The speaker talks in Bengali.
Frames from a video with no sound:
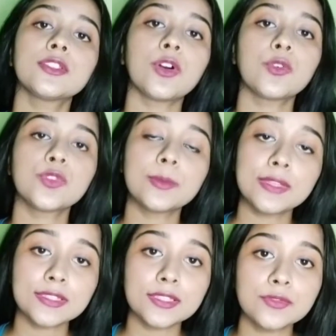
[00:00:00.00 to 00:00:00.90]
তখন
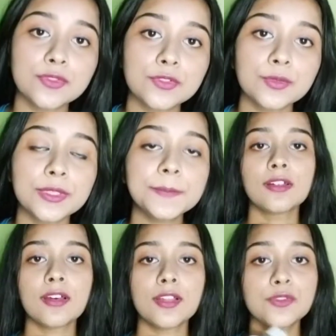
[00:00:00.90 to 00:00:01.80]
আমি এটা ইউজ করি
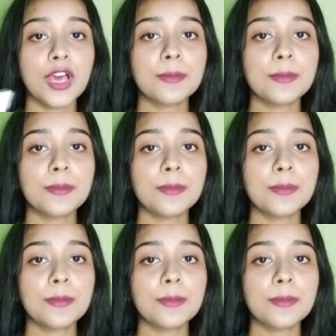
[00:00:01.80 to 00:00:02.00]
তো